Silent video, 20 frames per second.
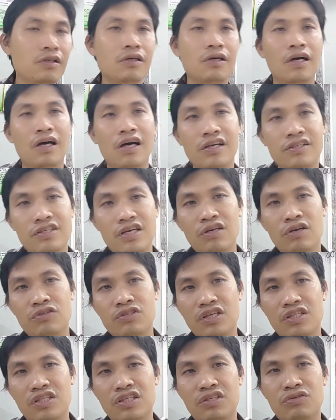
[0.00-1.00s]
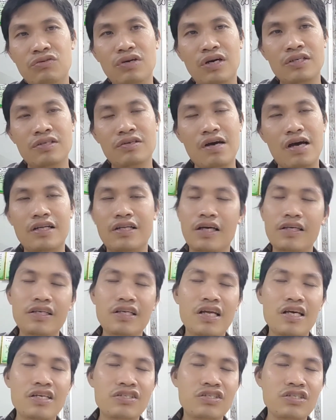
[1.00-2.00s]
啊，像有些地区啊，是吧？它
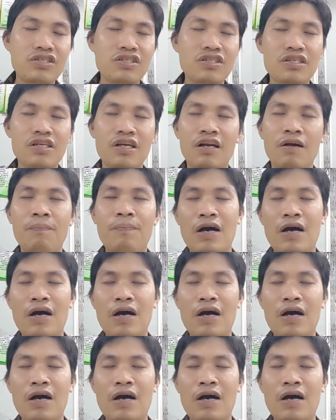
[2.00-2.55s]
一年四季的呢，